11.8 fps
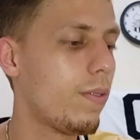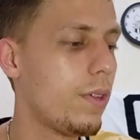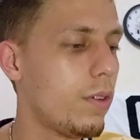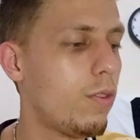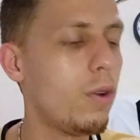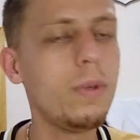Eu
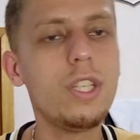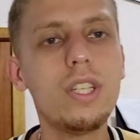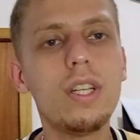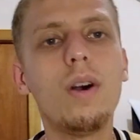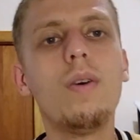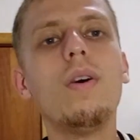não vou mentir,
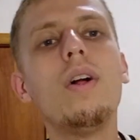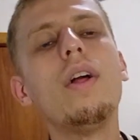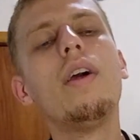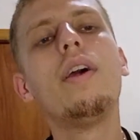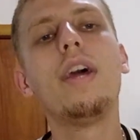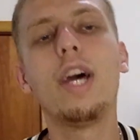não.
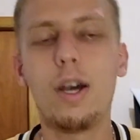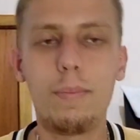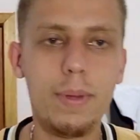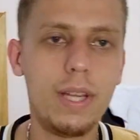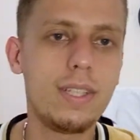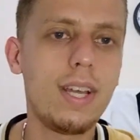
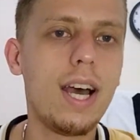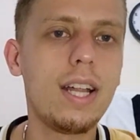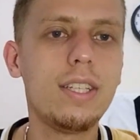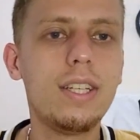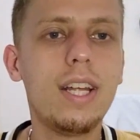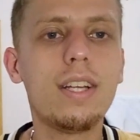Apesar
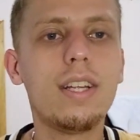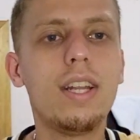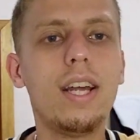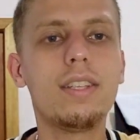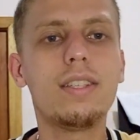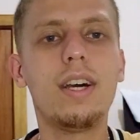de, de
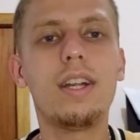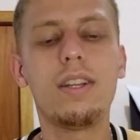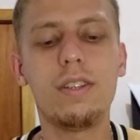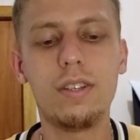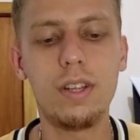dessa